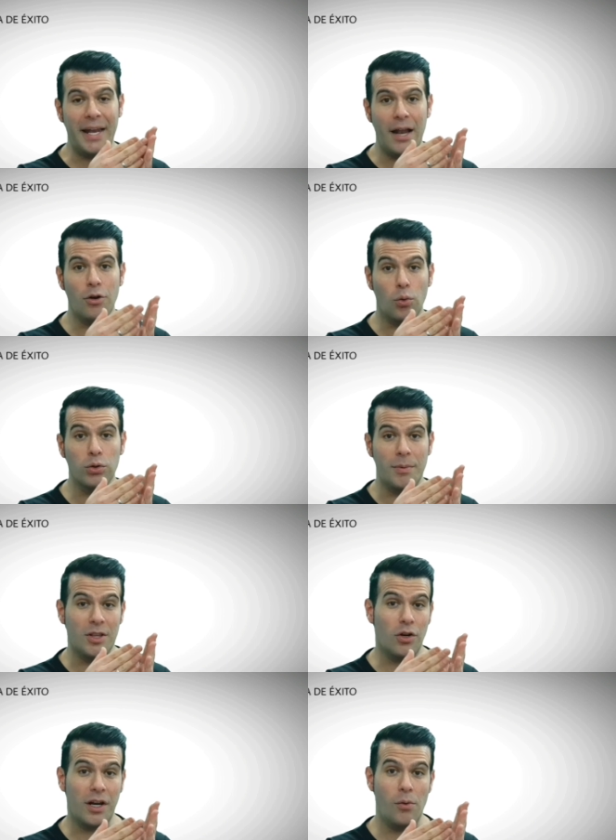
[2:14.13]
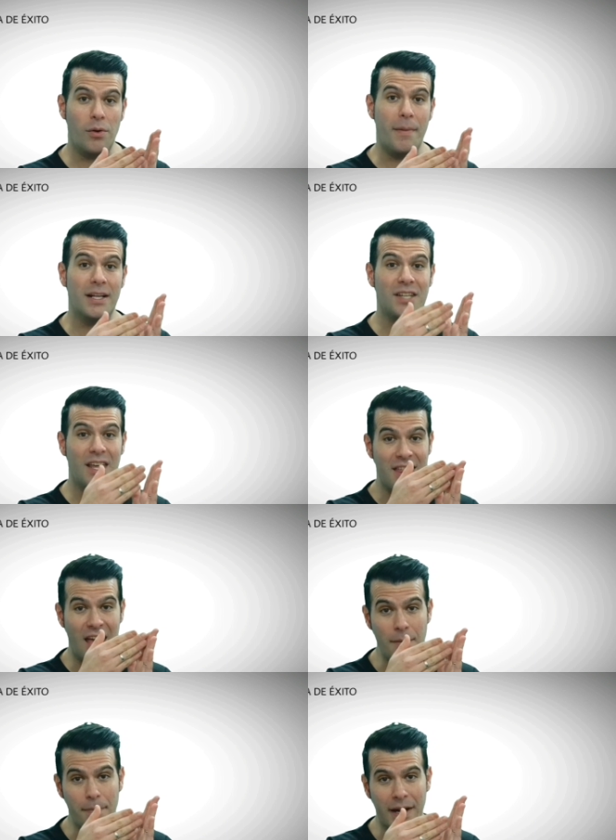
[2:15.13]
para justamente no generar una mancha y
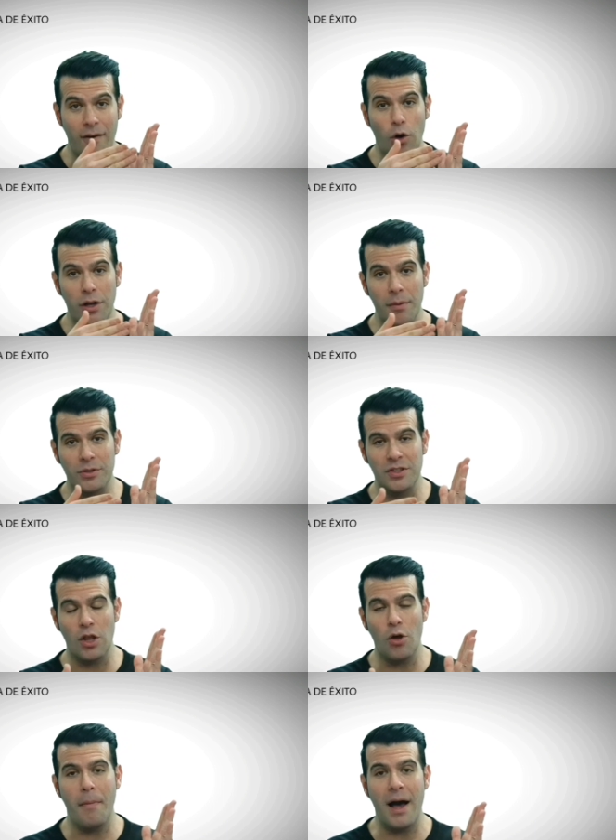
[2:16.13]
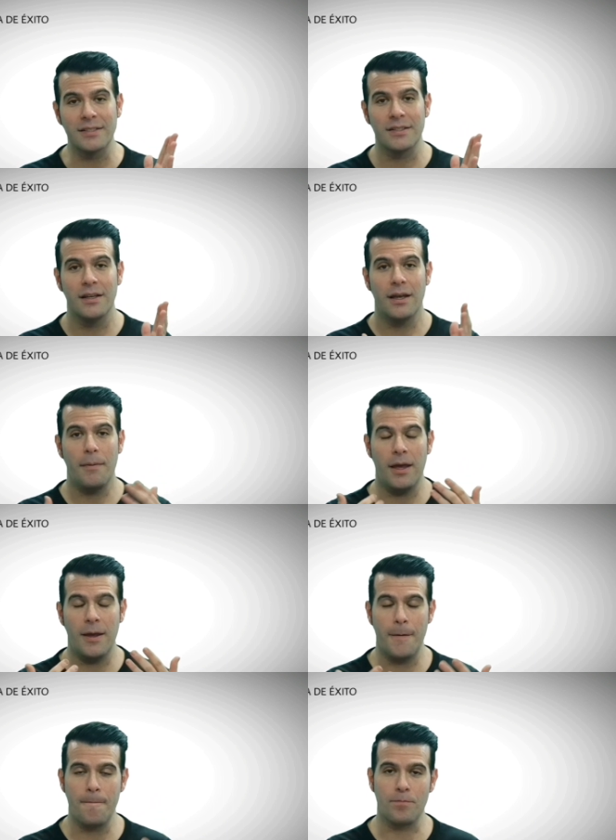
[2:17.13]
de ahí para abajo ir depositando más
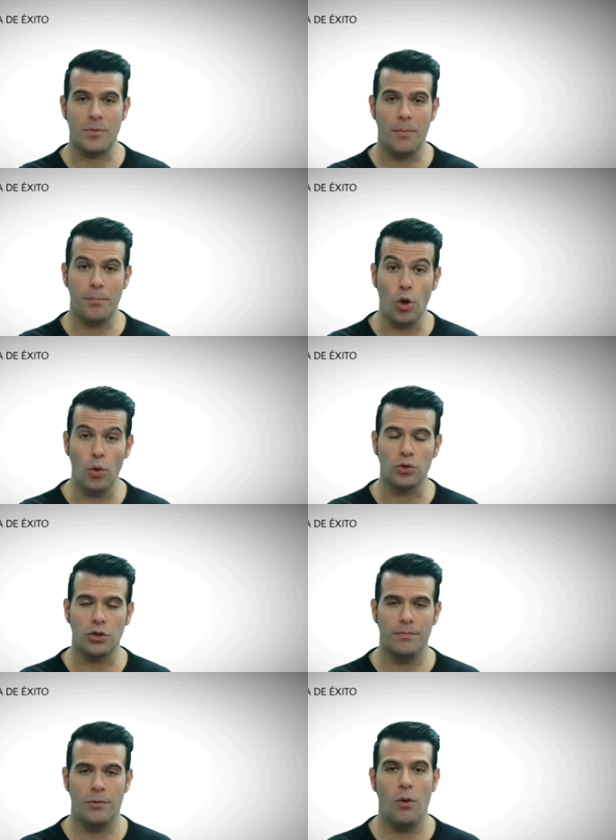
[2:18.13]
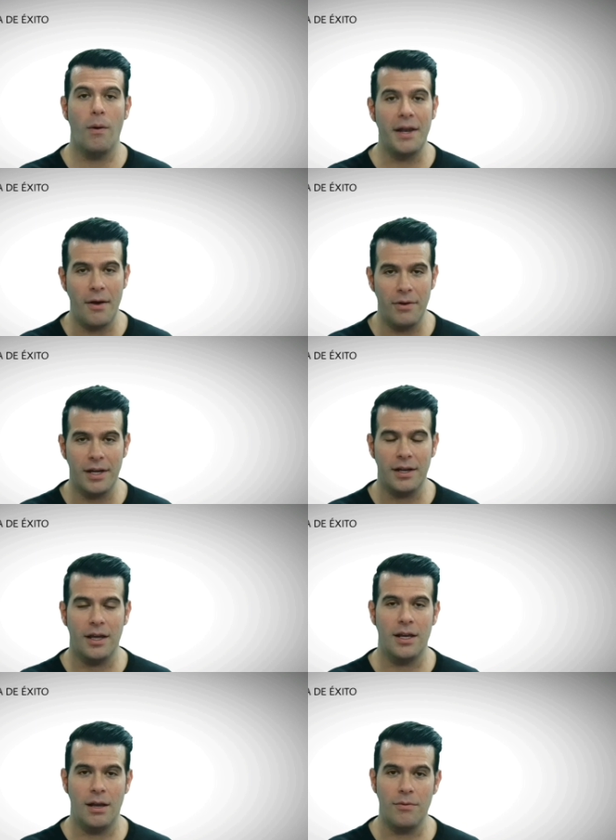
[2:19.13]
em, producto. Lo van a ver
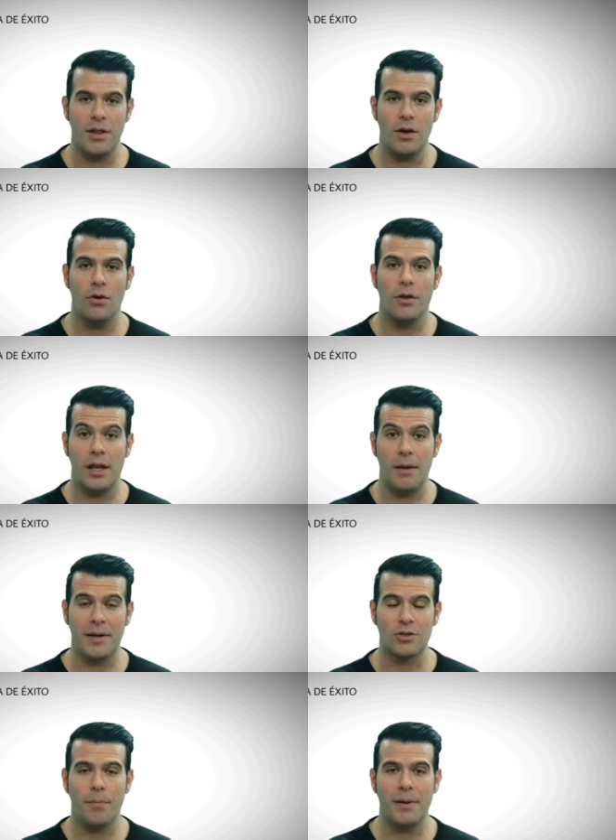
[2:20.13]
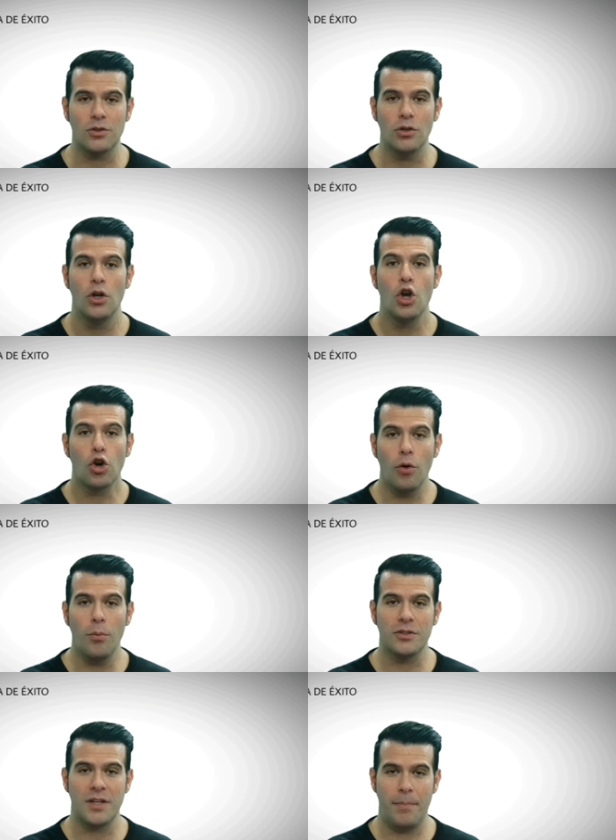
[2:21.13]
en el video del paso a paso
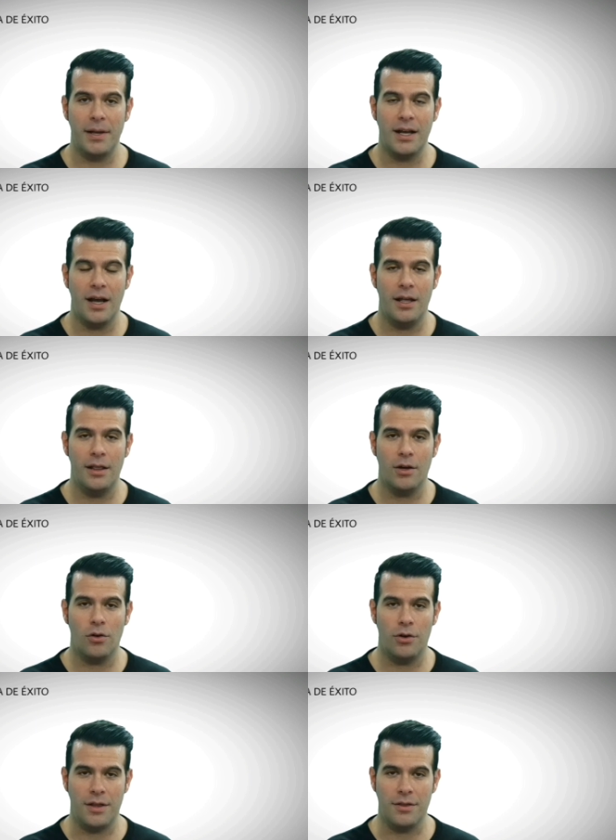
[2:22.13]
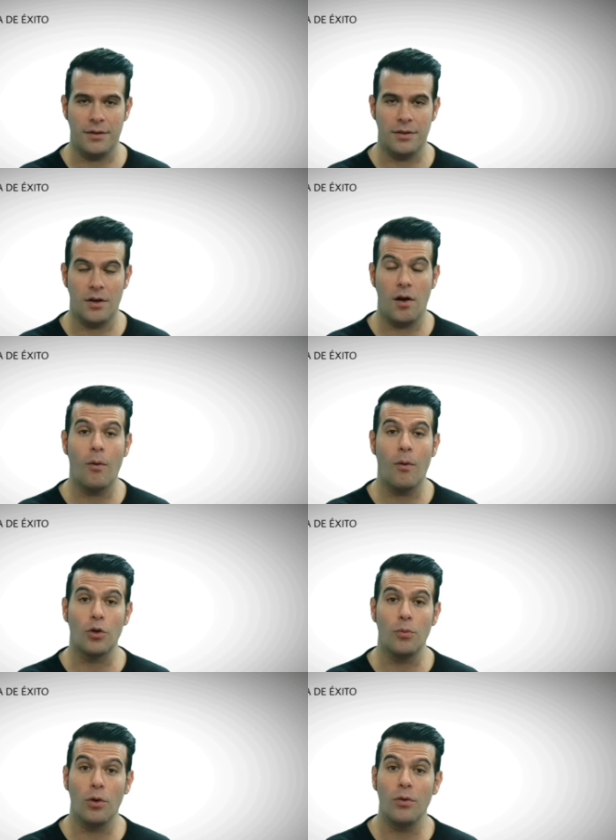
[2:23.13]
cómo se aplica el decolorante. Trabajamos con
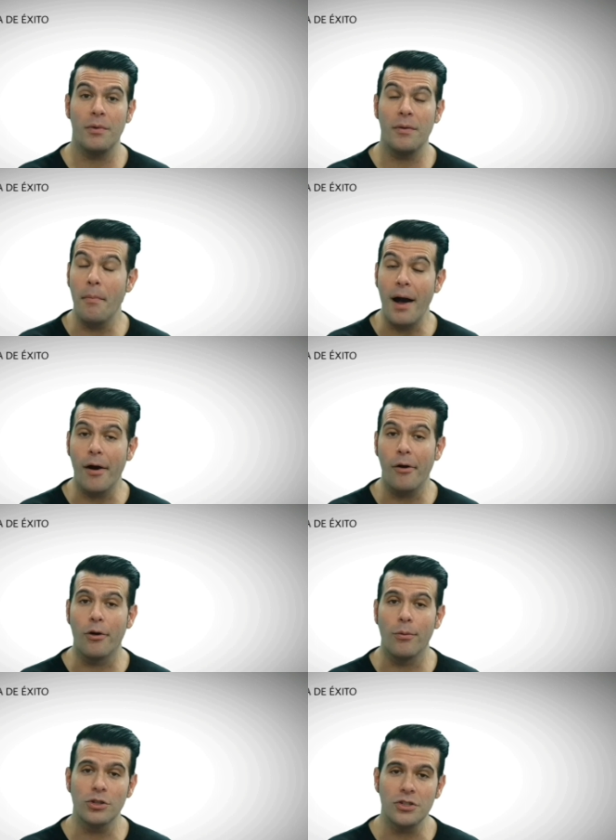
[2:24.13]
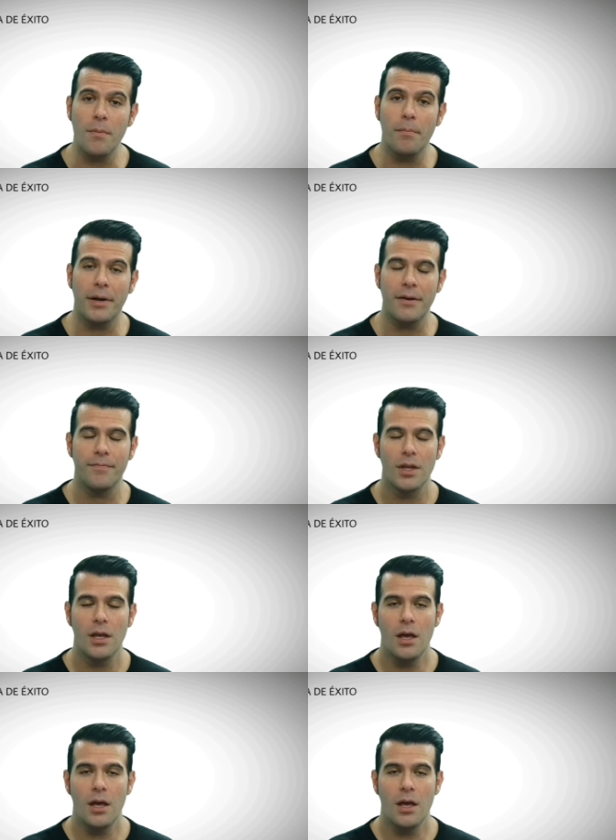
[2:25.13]
un volumen bajo como siempre.